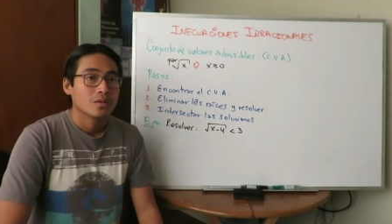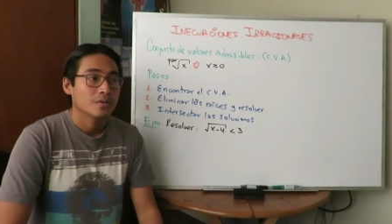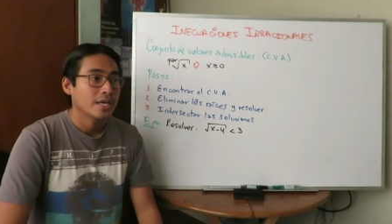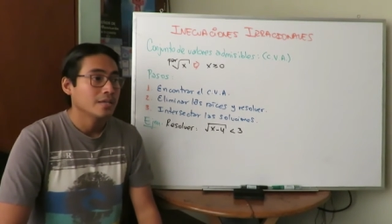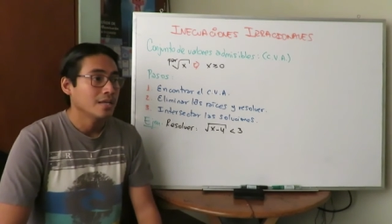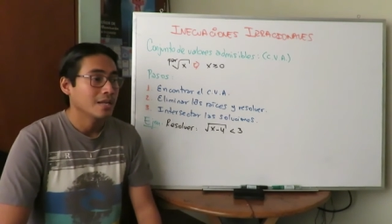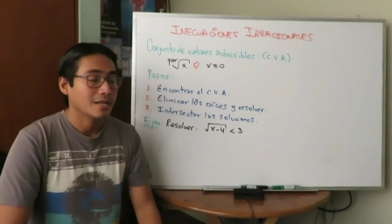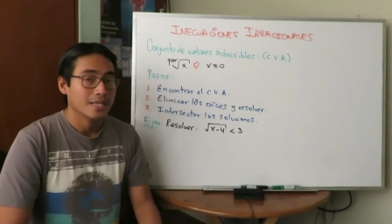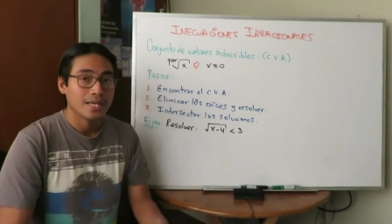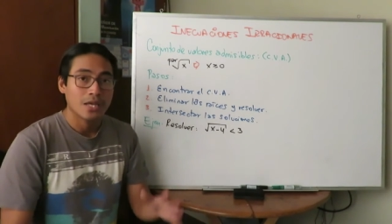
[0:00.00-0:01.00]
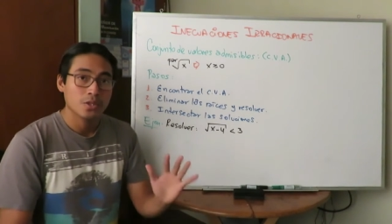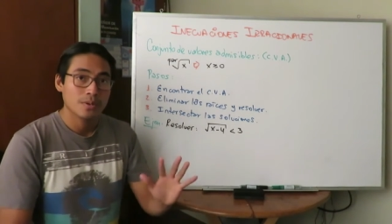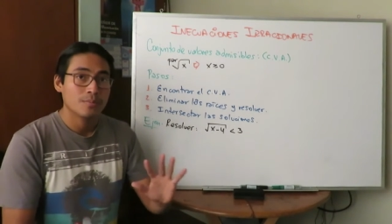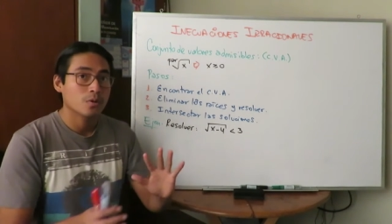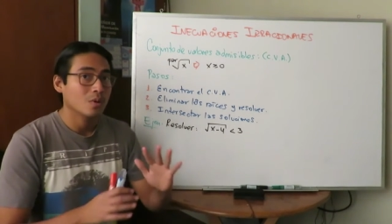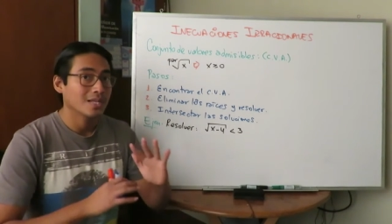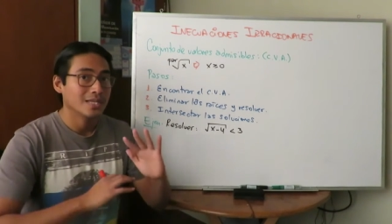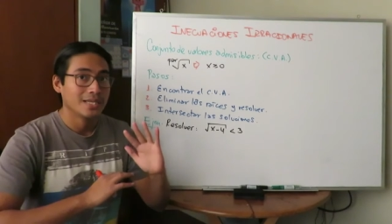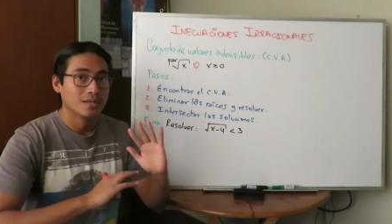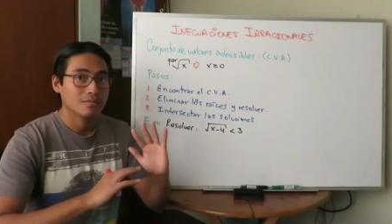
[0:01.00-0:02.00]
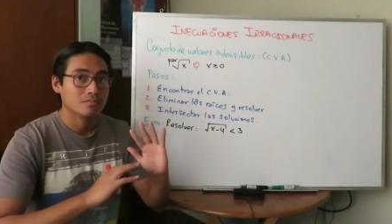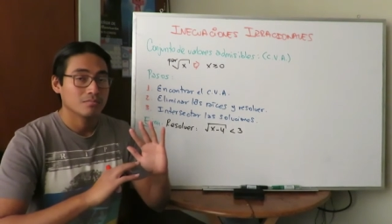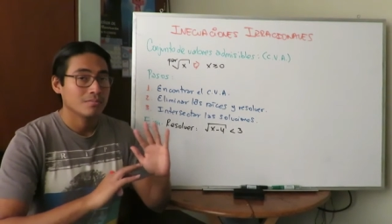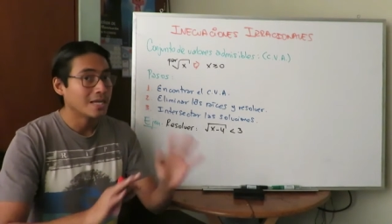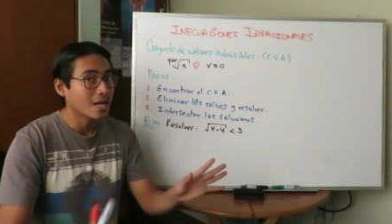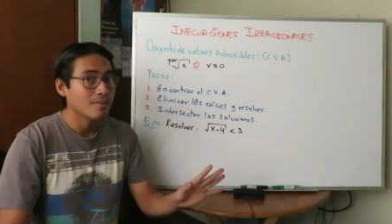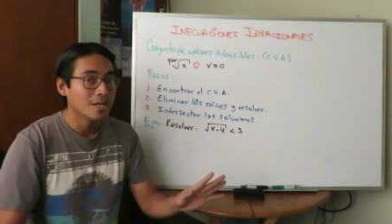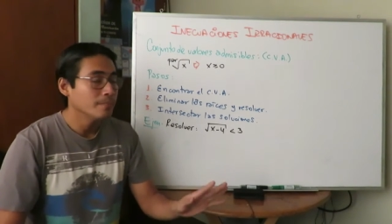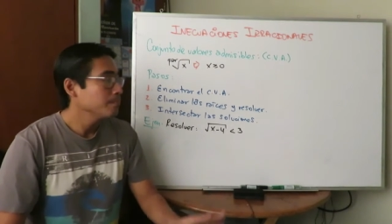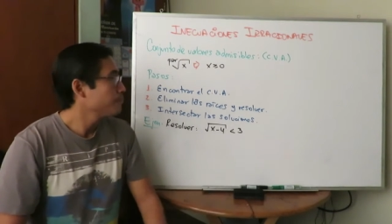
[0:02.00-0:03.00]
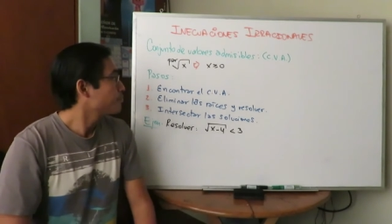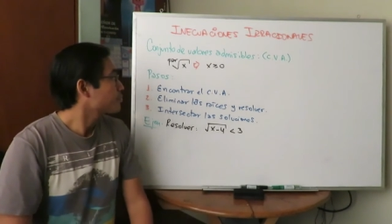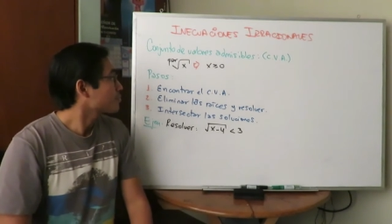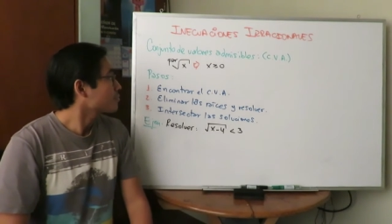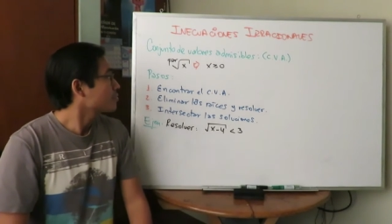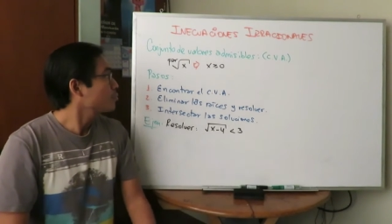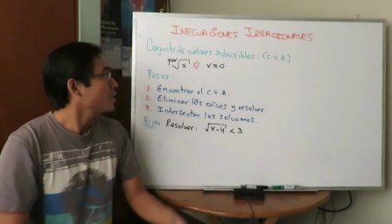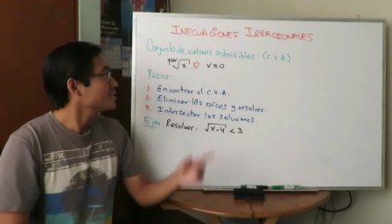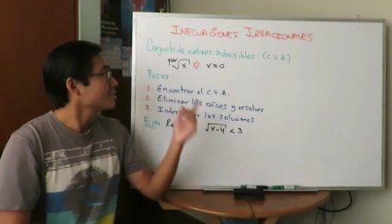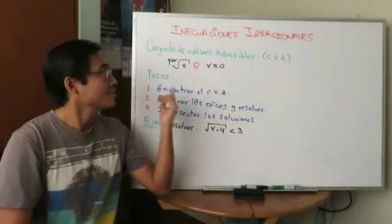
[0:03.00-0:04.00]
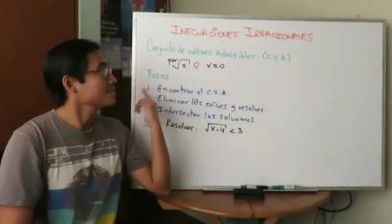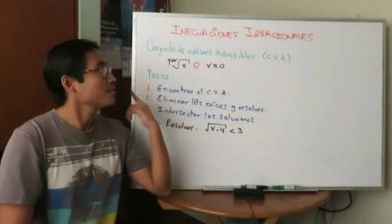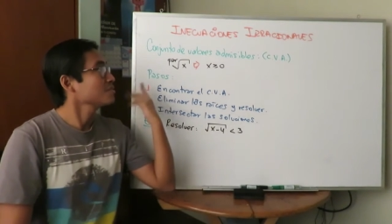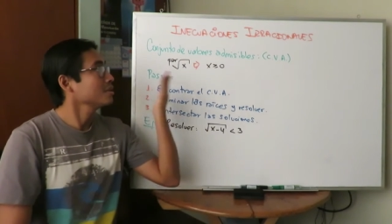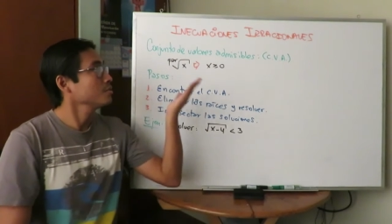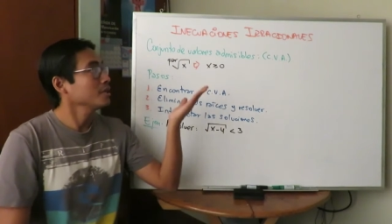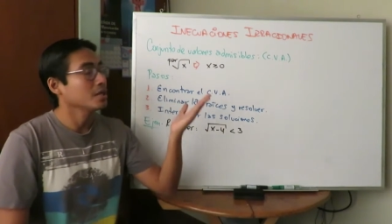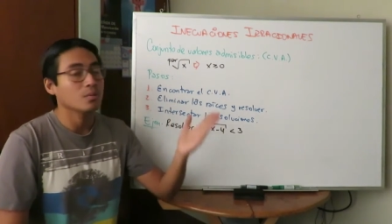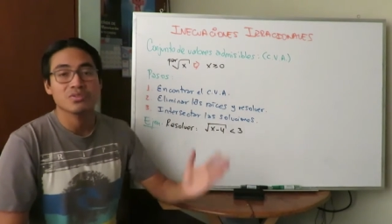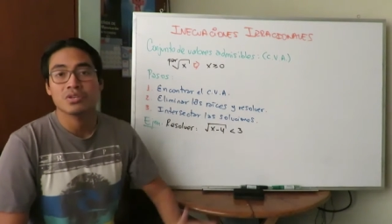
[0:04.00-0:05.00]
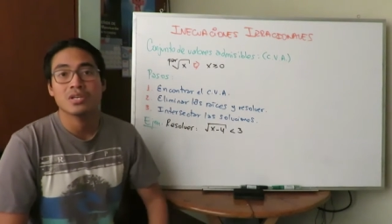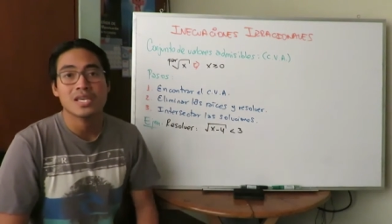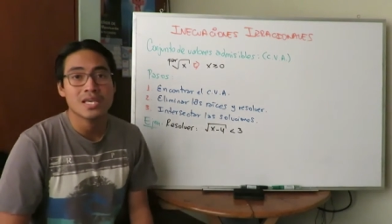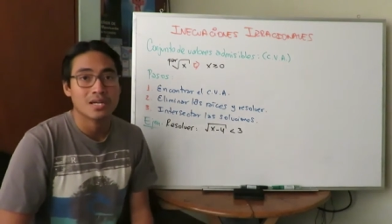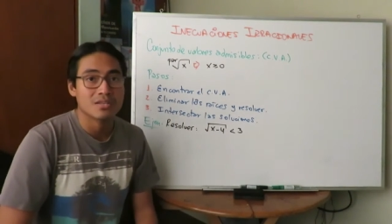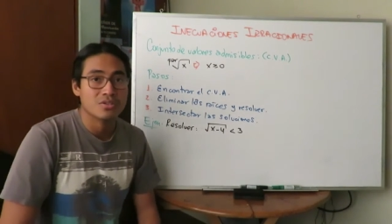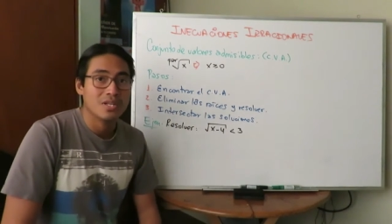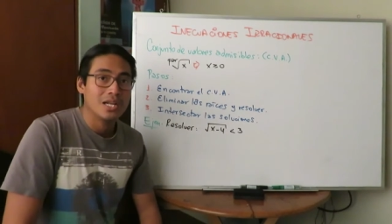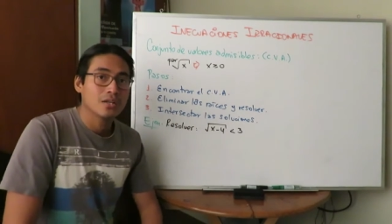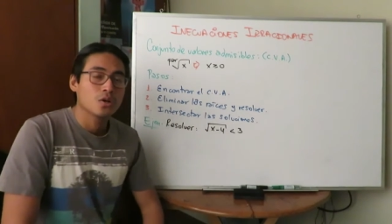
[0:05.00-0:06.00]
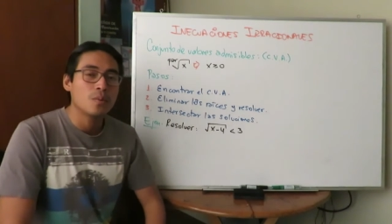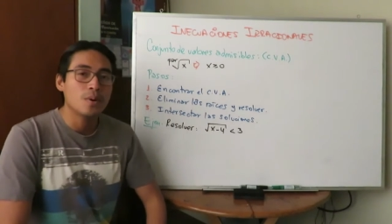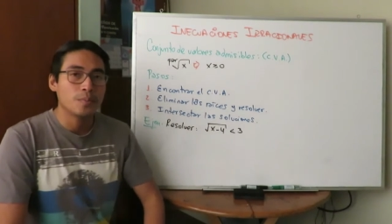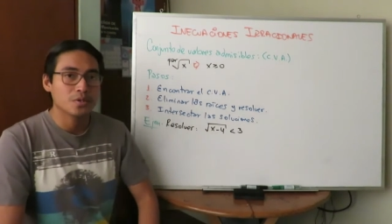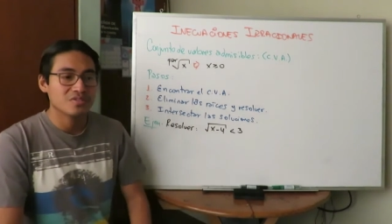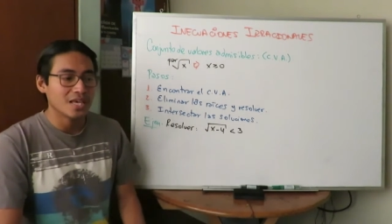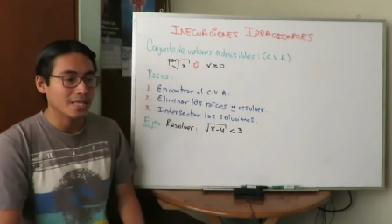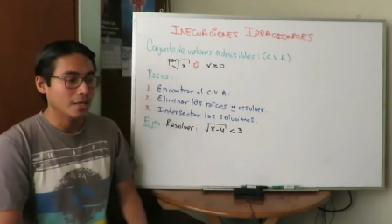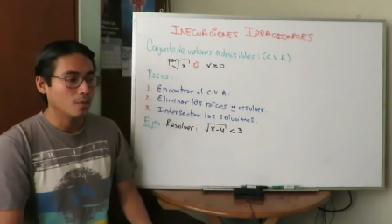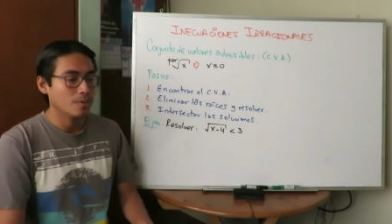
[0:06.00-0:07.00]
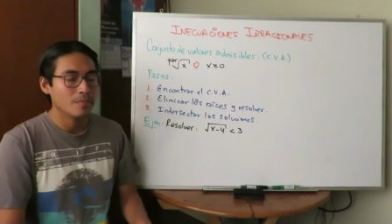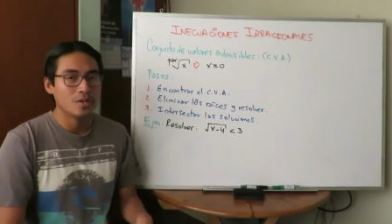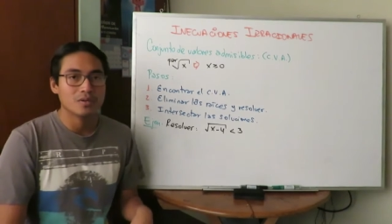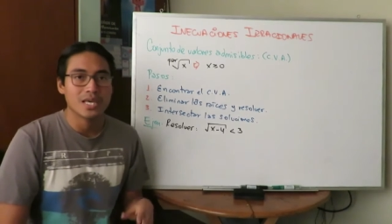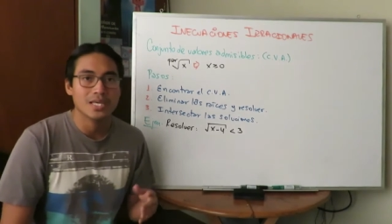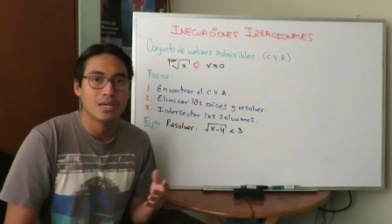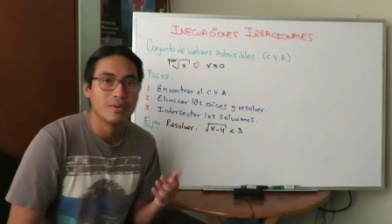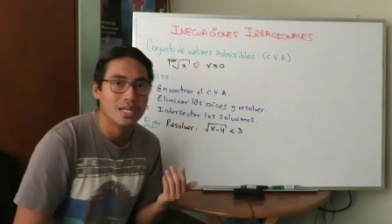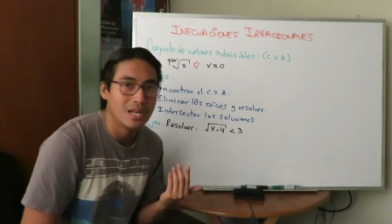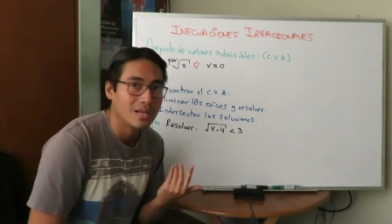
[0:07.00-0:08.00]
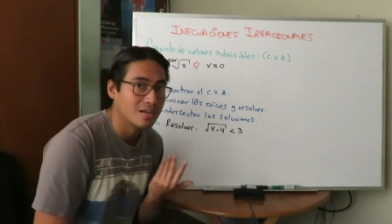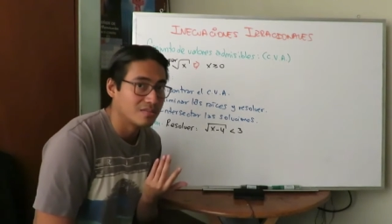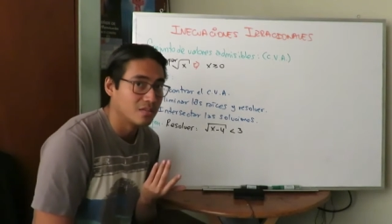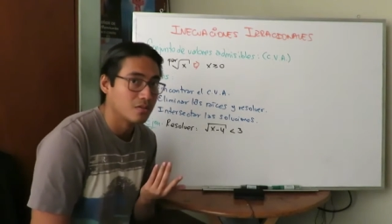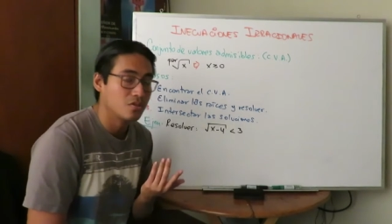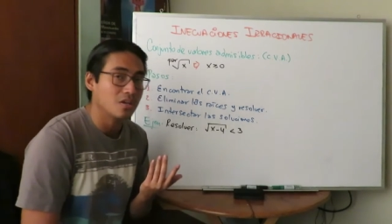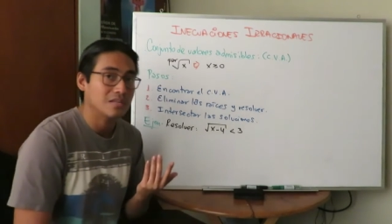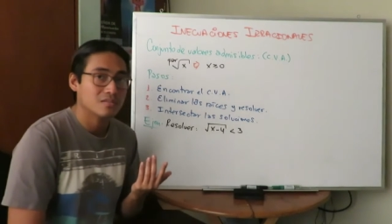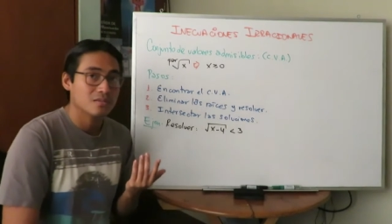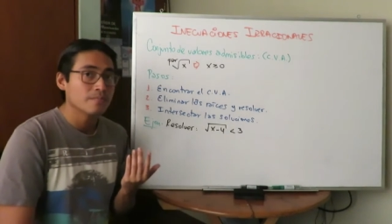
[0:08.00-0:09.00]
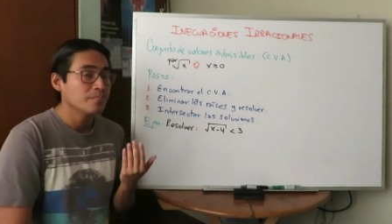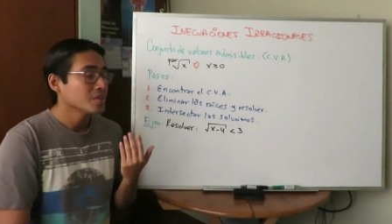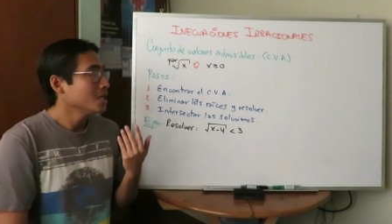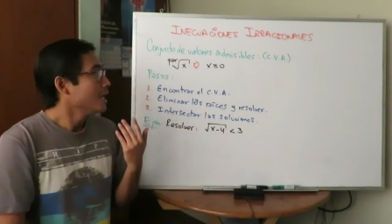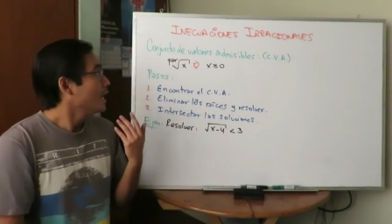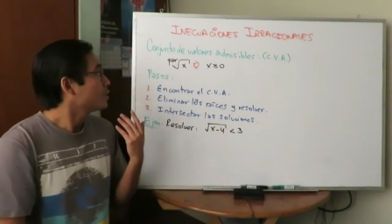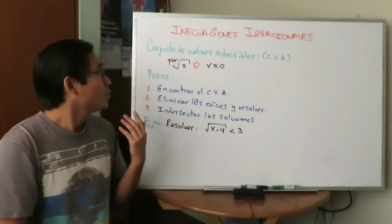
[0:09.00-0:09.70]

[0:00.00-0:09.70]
¿ok? En el radicando vemos cualquier variable, pues estamos ante una inecuación irracional. ¿Cómo procede? Lo primero que hay que ver es las restricciones, el